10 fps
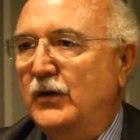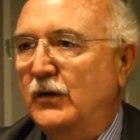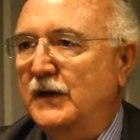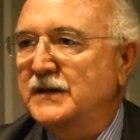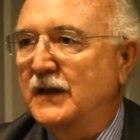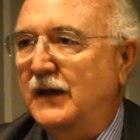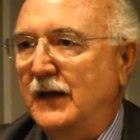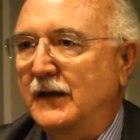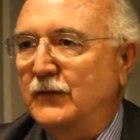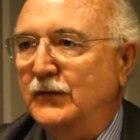Creo que es el
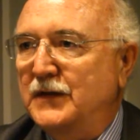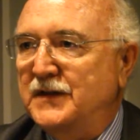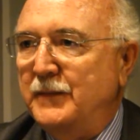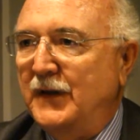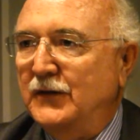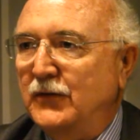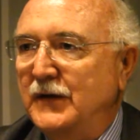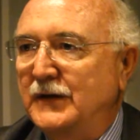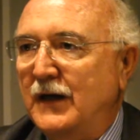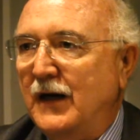gran acontecimiento
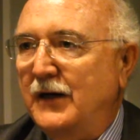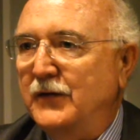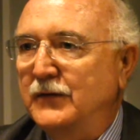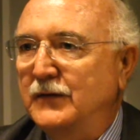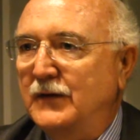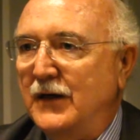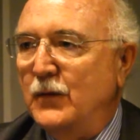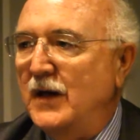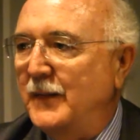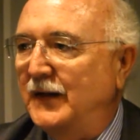literario
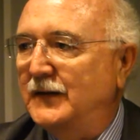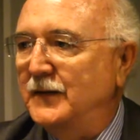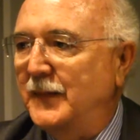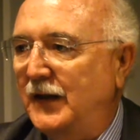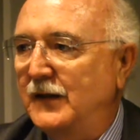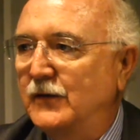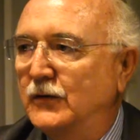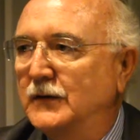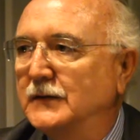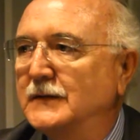anualmente en México,